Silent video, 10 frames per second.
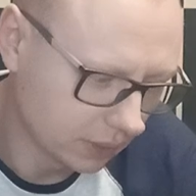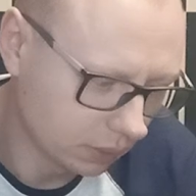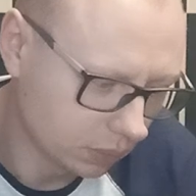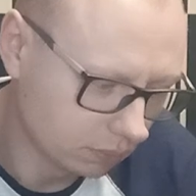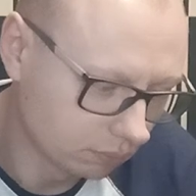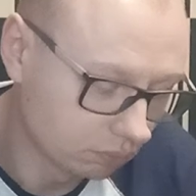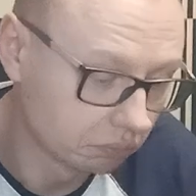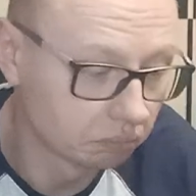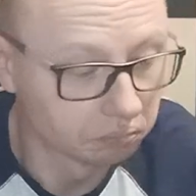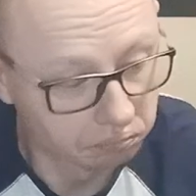Vape.
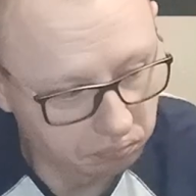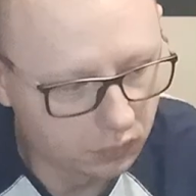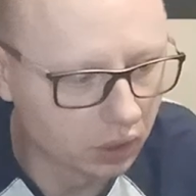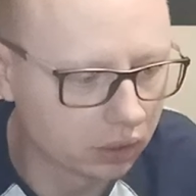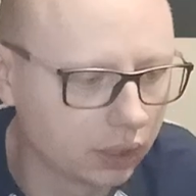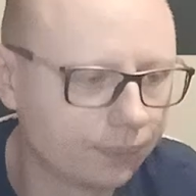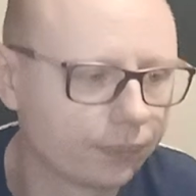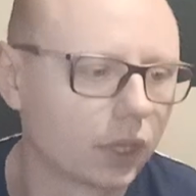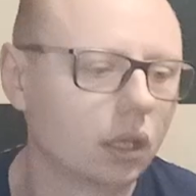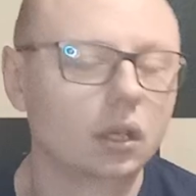Oki.
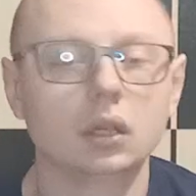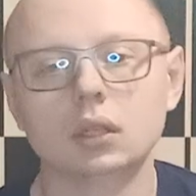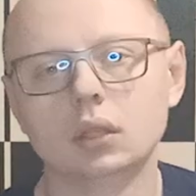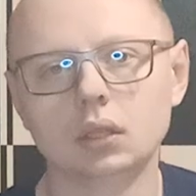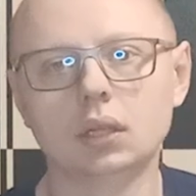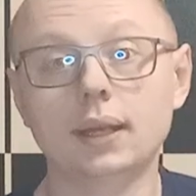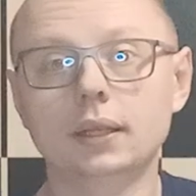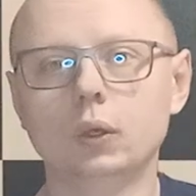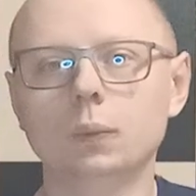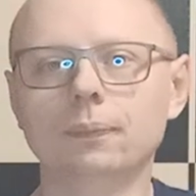
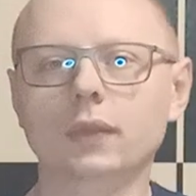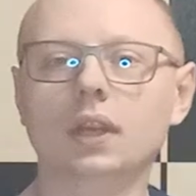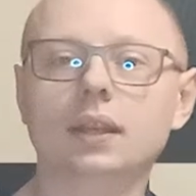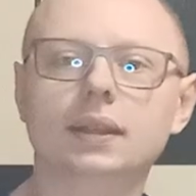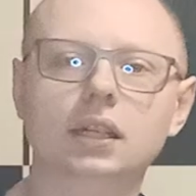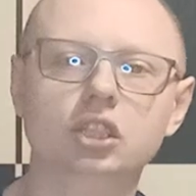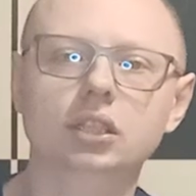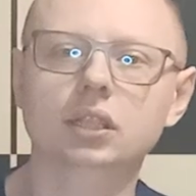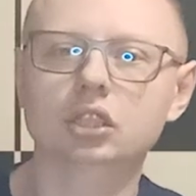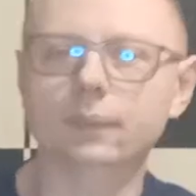Okay. tak
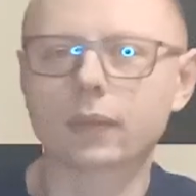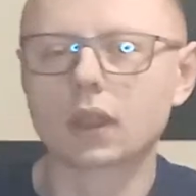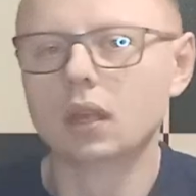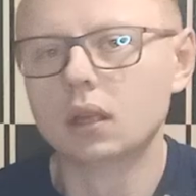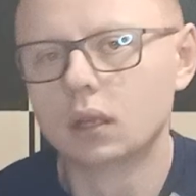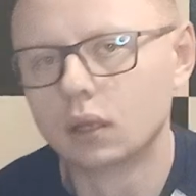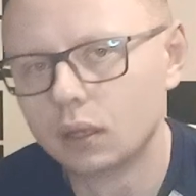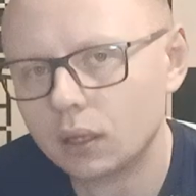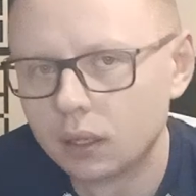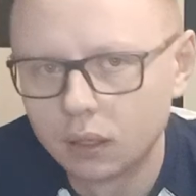czy inaczej.
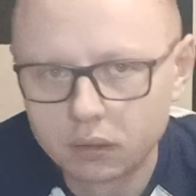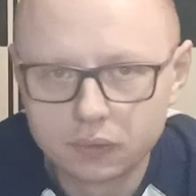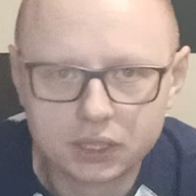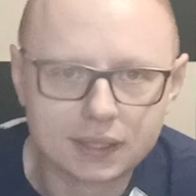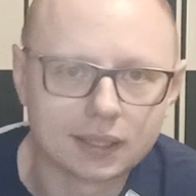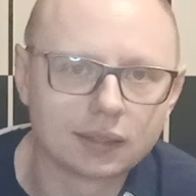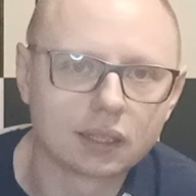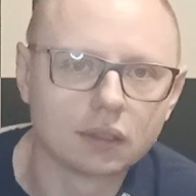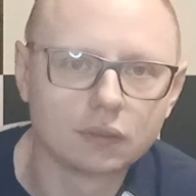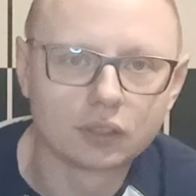Oczywiście
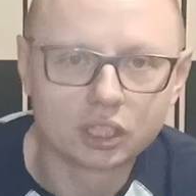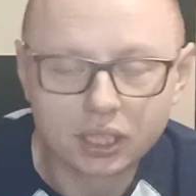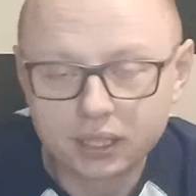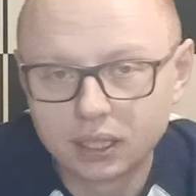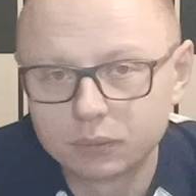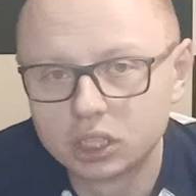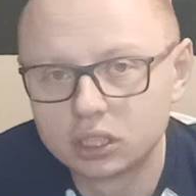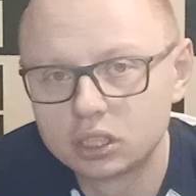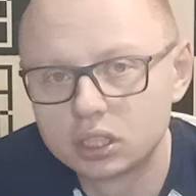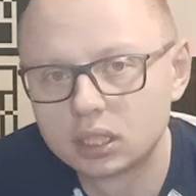standardowo żegnam
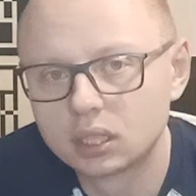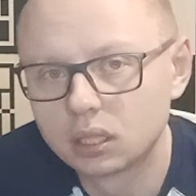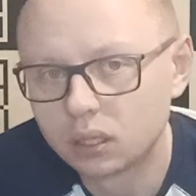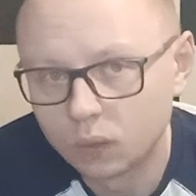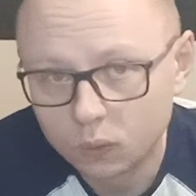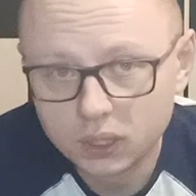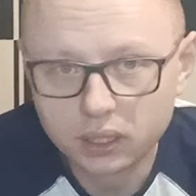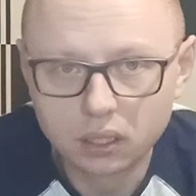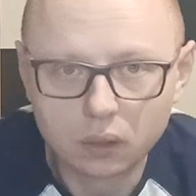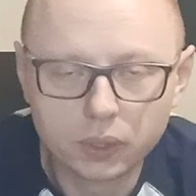się, życzę
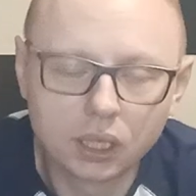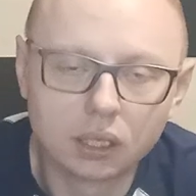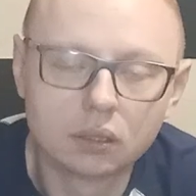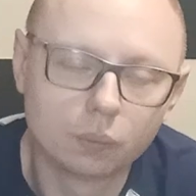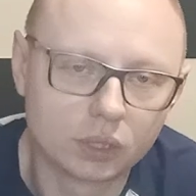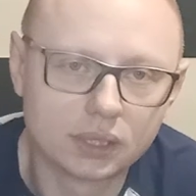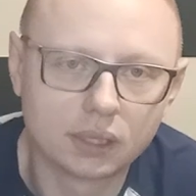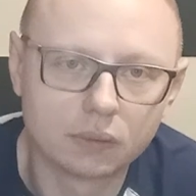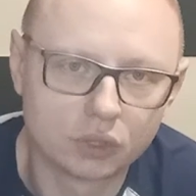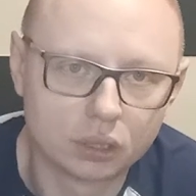udanego weekendu,
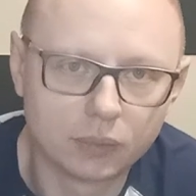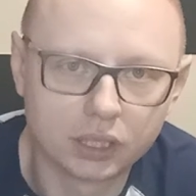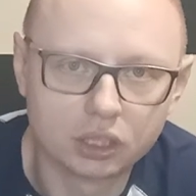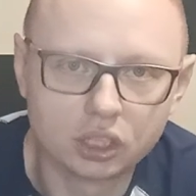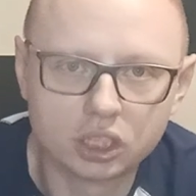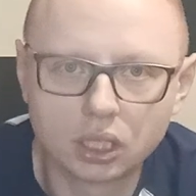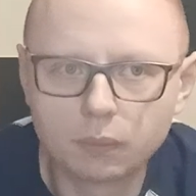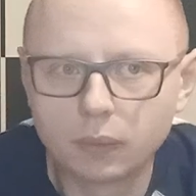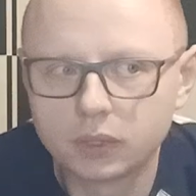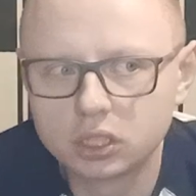pozdrawiam, trzymajcie się.
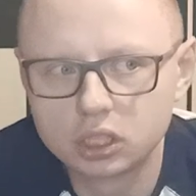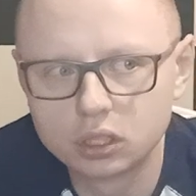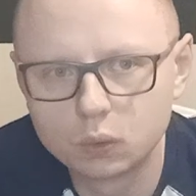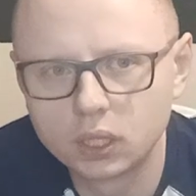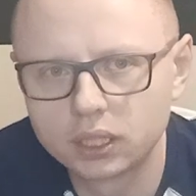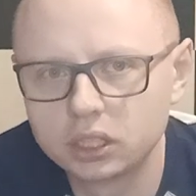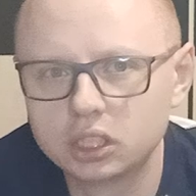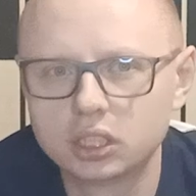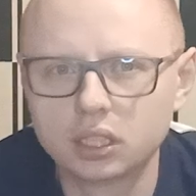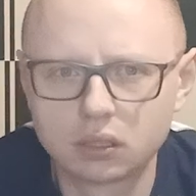Mam nadzieję, że niedługo
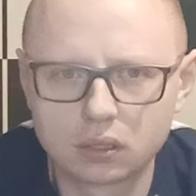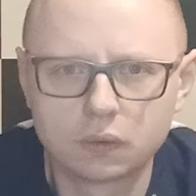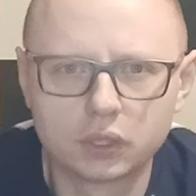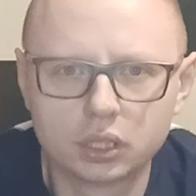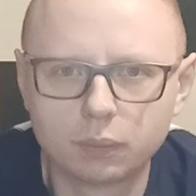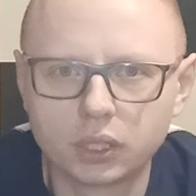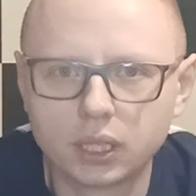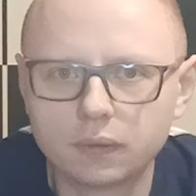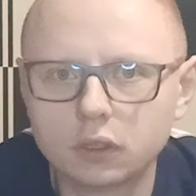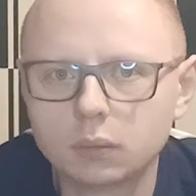jakieś jednorazówki się
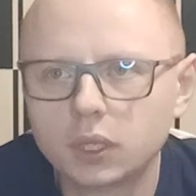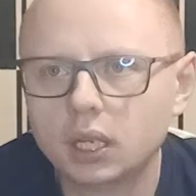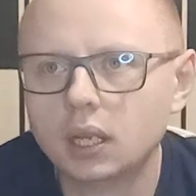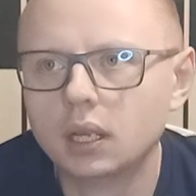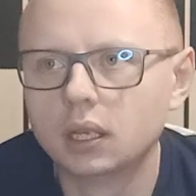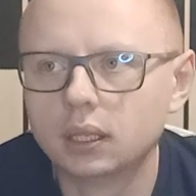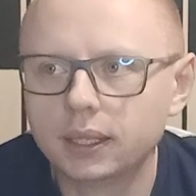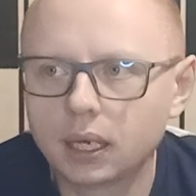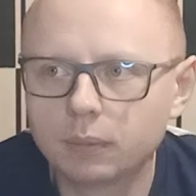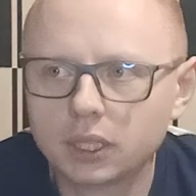pojawią.
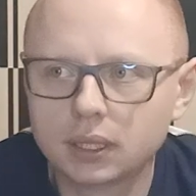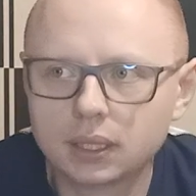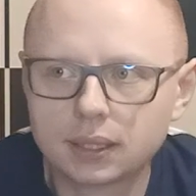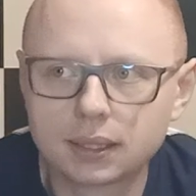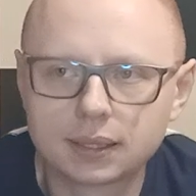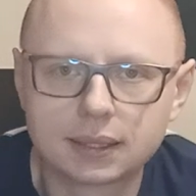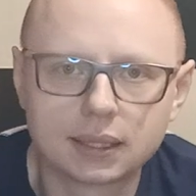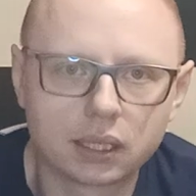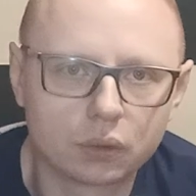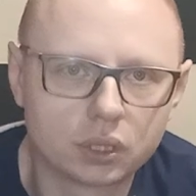Ja będę
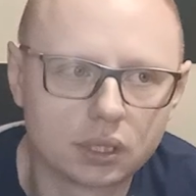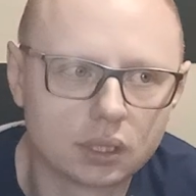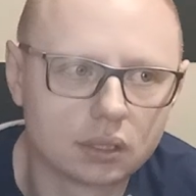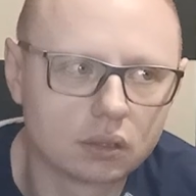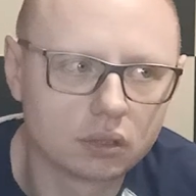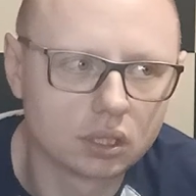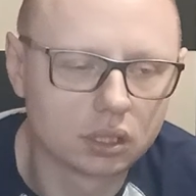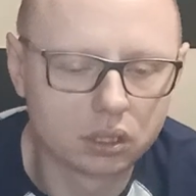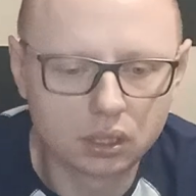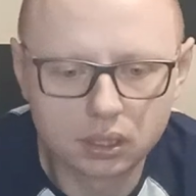starał się
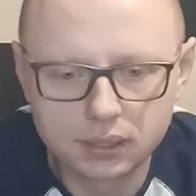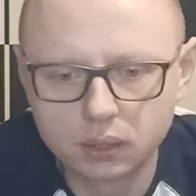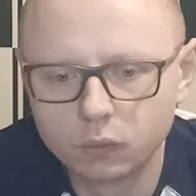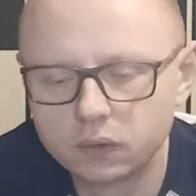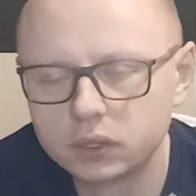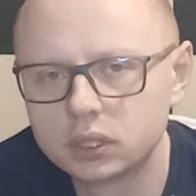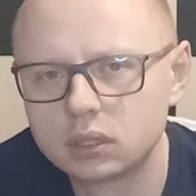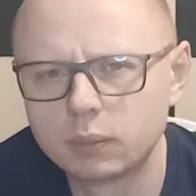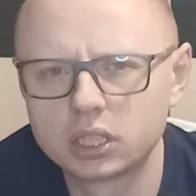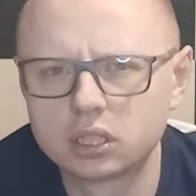coś e, zamówić,
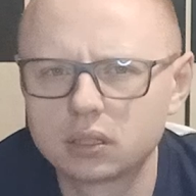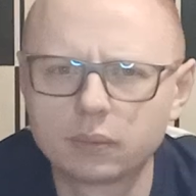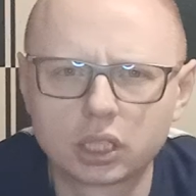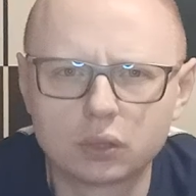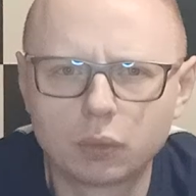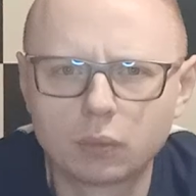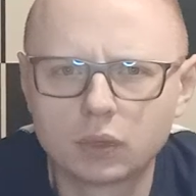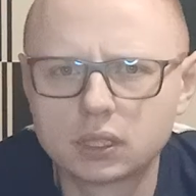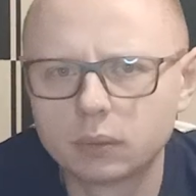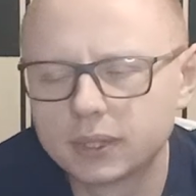zobaczę czy są jakieś
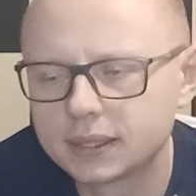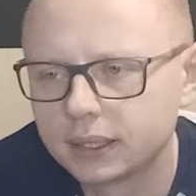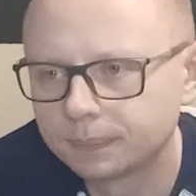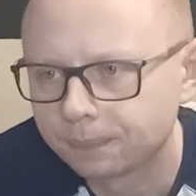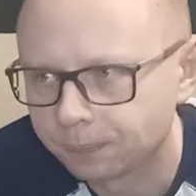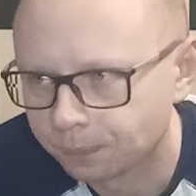promocje obecnie.